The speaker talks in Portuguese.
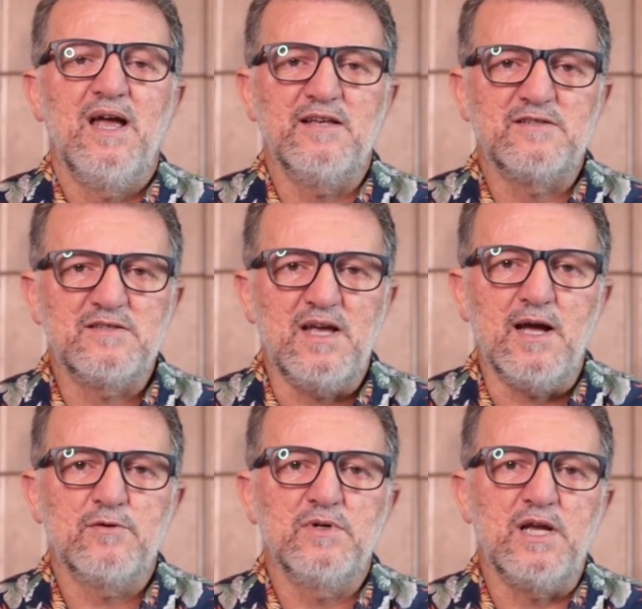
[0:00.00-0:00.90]
é
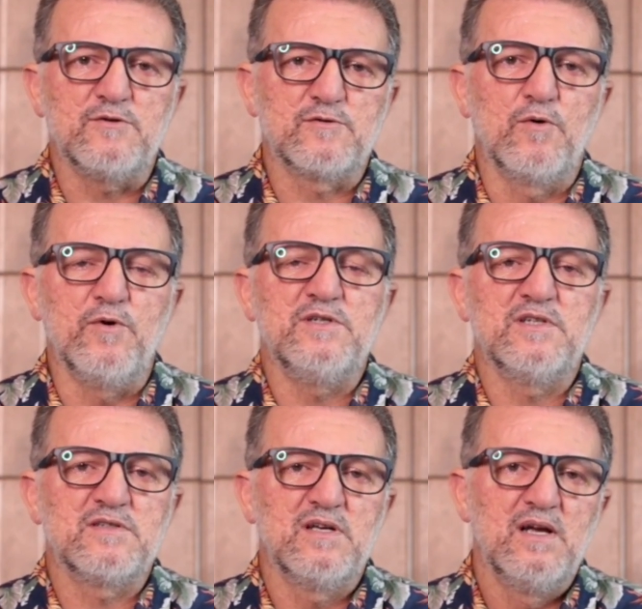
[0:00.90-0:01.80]
certo que as
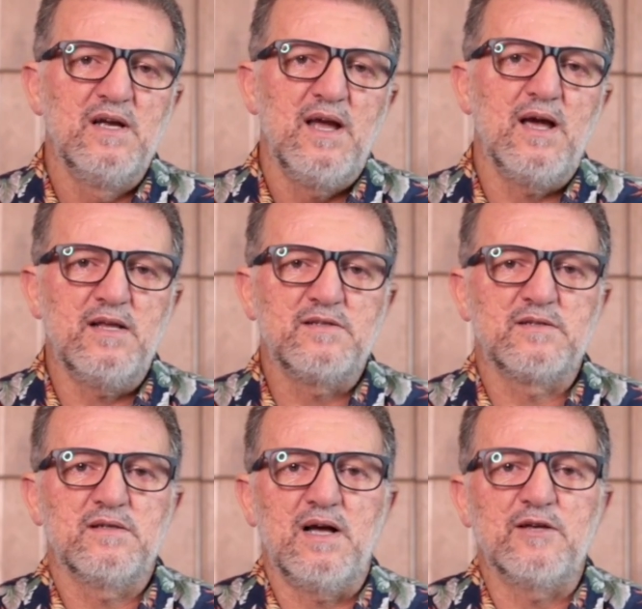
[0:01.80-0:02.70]
coisas
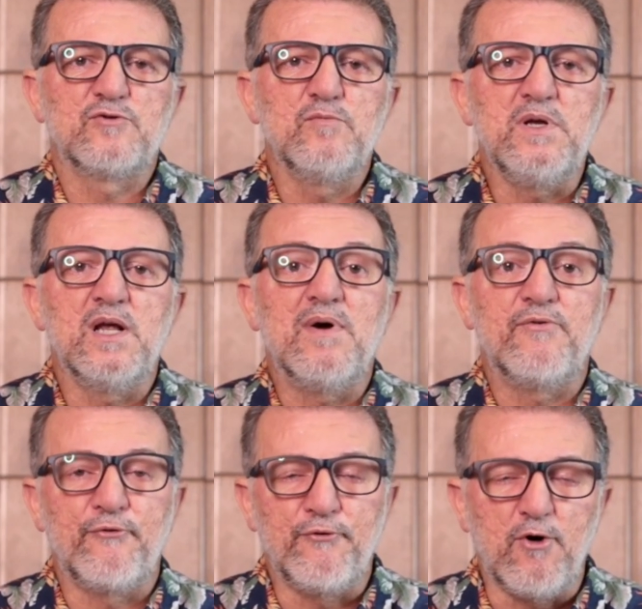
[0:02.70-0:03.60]
elas assumirão a
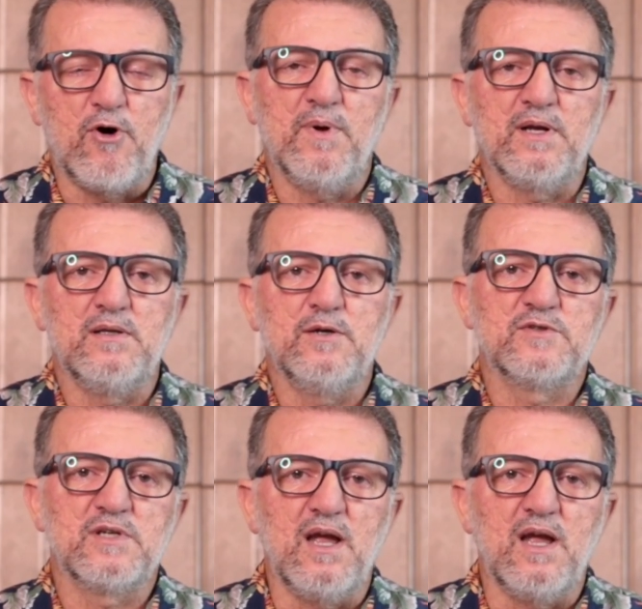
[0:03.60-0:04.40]
forma que Deus